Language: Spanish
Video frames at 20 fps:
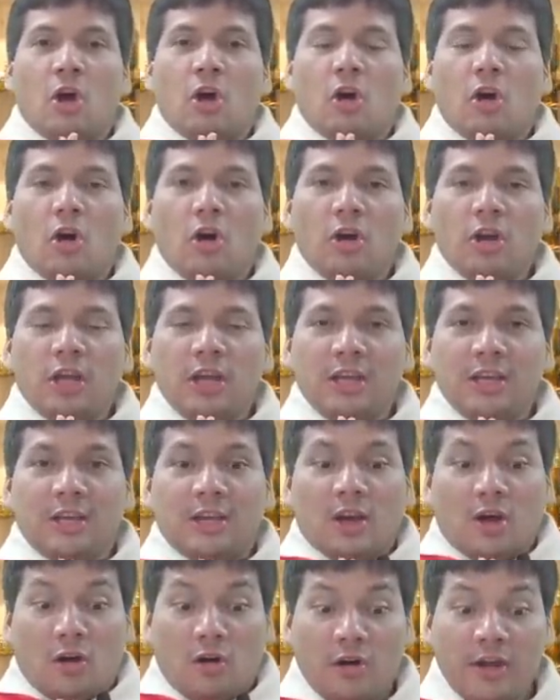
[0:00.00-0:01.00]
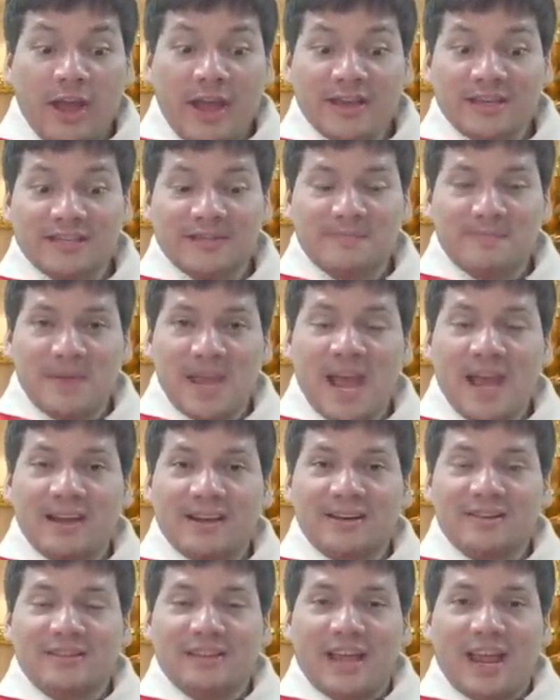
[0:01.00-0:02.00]
Hoy, hoy es
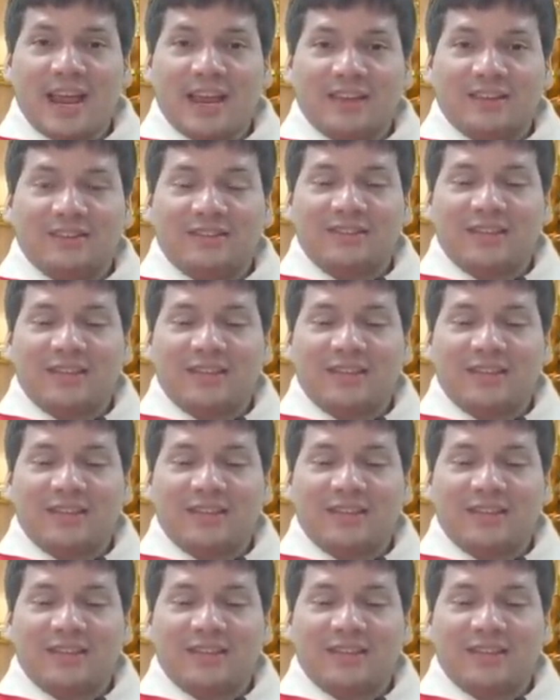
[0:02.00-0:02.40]
viernes